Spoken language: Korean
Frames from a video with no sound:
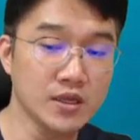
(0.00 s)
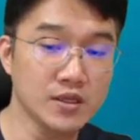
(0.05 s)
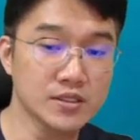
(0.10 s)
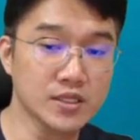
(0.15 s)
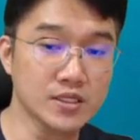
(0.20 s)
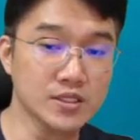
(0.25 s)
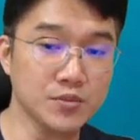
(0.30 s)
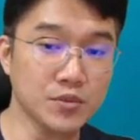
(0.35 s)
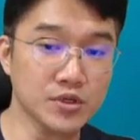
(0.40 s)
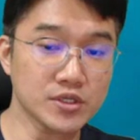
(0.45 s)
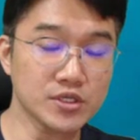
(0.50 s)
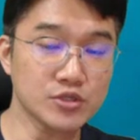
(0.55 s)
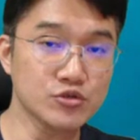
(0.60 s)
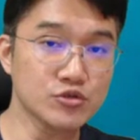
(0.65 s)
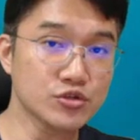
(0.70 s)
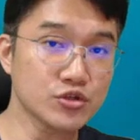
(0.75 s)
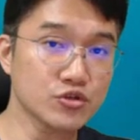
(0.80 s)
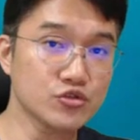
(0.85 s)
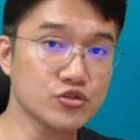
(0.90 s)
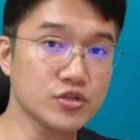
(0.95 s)
사실 뭐
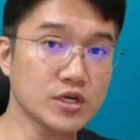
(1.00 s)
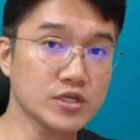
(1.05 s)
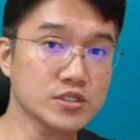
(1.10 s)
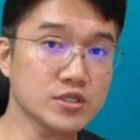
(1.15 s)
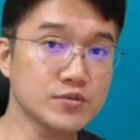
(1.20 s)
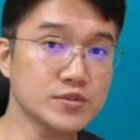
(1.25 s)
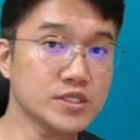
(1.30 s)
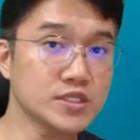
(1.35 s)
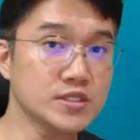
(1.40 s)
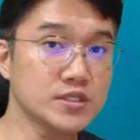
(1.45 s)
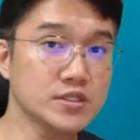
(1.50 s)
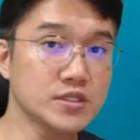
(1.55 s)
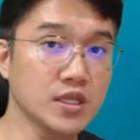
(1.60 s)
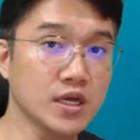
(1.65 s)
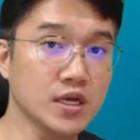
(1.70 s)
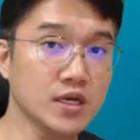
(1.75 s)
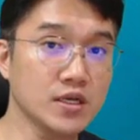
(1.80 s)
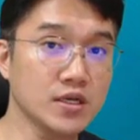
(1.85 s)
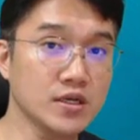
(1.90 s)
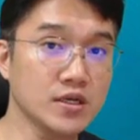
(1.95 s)
기술적 취약점
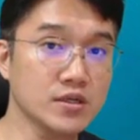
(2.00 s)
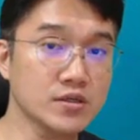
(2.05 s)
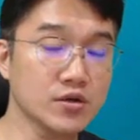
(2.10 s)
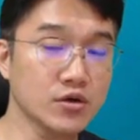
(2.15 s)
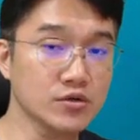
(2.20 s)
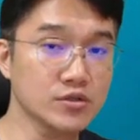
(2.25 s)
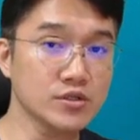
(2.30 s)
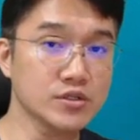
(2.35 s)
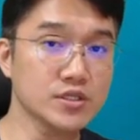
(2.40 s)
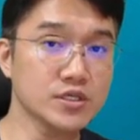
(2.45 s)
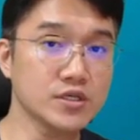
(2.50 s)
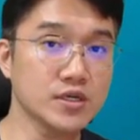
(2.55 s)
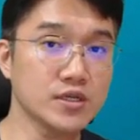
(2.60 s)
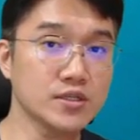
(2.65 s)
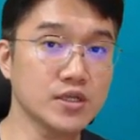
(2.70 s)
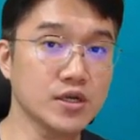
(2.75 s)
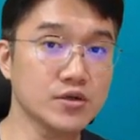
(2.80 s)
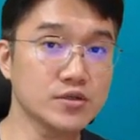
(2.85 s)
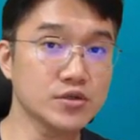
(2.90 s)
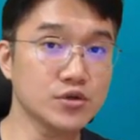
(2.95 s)
진단 컨설팅을
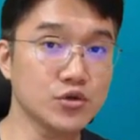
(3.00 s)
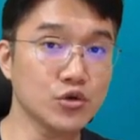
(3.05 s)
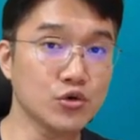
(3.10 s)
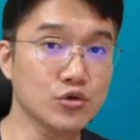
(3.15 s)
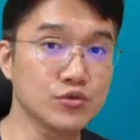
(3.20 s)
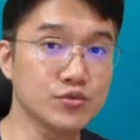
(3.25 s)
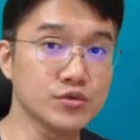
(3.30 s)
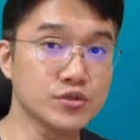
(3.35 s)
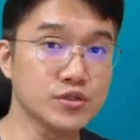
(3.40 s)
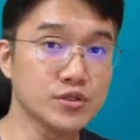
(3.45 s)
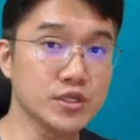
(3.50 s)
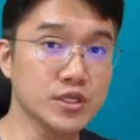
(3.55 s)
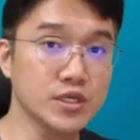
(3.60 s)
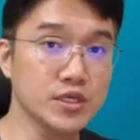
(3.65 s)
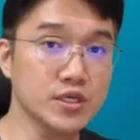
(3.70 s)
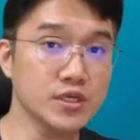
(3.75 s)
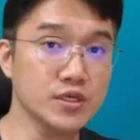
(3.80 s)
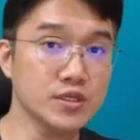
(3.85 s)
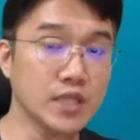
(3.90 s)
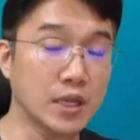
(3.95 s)
한다고 해서
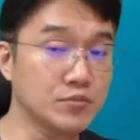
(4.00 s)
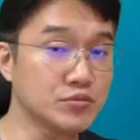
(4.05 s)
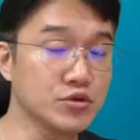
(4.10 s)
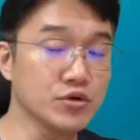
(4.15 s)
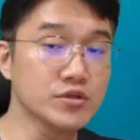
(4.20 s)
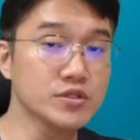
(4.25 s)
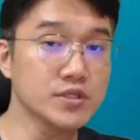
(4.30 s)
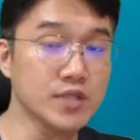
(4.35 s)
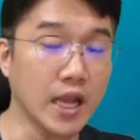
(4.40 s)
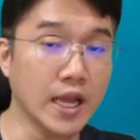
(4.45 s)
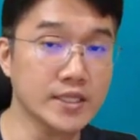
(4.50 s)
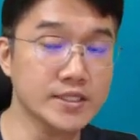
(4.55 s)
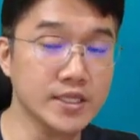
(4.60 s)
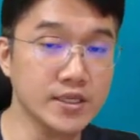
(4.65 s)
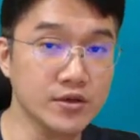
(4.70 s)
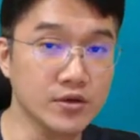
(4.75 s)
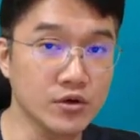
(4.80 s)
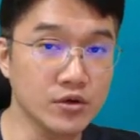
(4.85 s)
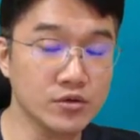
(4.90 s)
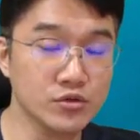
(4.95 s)
여러분들이 나쁜 것은
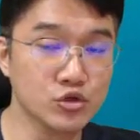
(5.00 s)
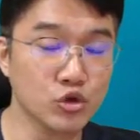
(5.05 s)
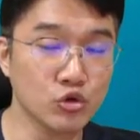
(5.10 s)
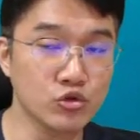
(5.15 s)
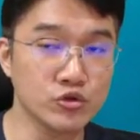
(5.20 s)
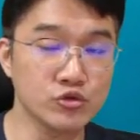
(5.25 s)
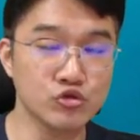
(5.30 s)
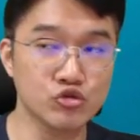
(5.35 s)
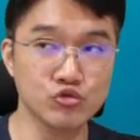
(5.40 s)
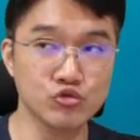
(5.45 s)
아니에요 저는